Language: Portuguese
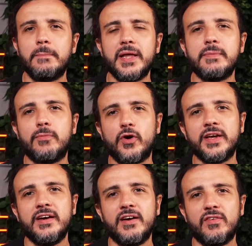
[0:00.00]

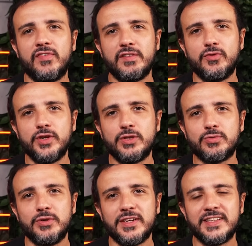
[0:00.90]
playboy
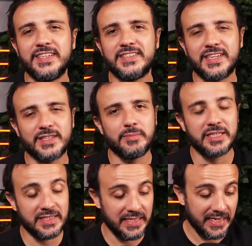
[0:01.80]
favorito da esquerda
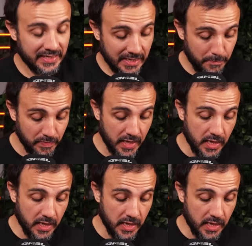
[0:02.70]
brasileira, tá?